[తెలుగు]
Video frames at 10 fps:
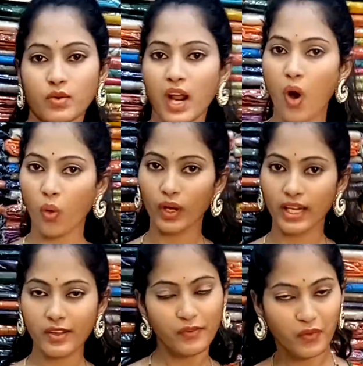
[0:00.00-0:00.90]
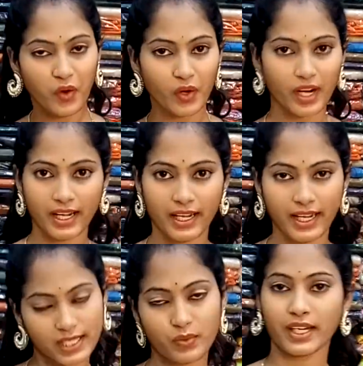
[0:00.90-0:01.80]
కూడా ఓన్లీ ఫోర్ హండ్రెడ్
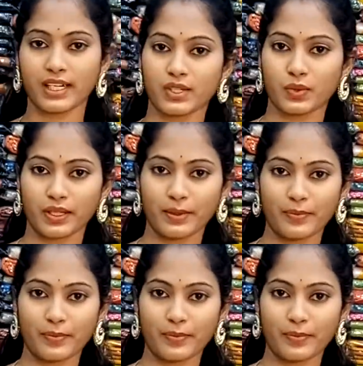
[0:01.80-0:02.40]
నెక్స్ట్ వెరైటీ చూద్దాం